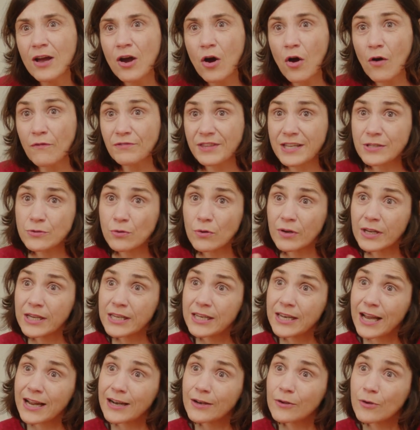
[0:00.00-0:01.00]
auf das
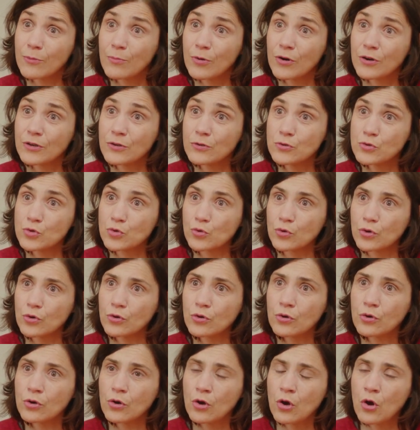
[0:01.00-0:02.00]
Originalgebäude
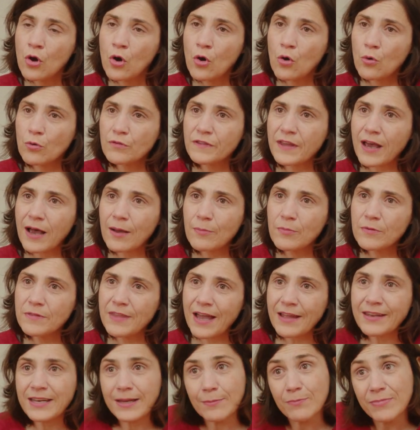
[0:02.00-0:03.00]
zurück und habe
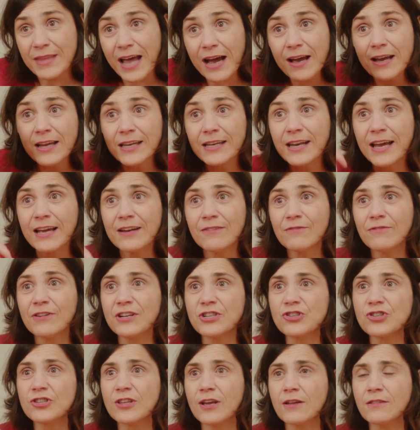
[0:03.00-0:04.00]
dann im Nachhinein
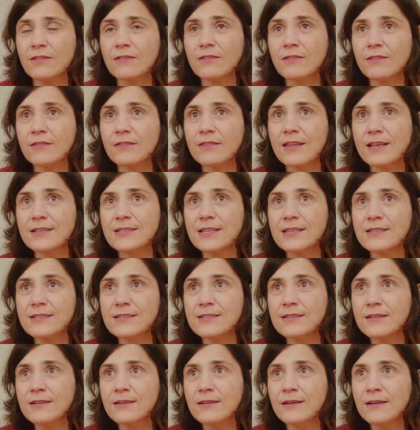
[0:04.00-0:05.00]
verstanden, dass
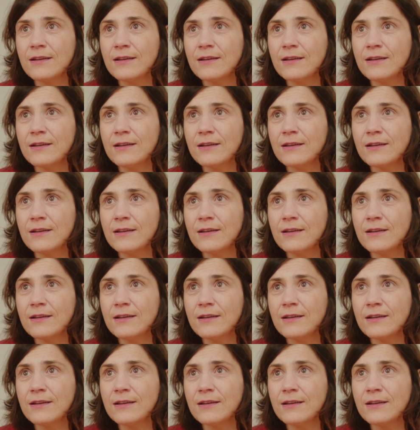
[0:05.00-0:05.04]
es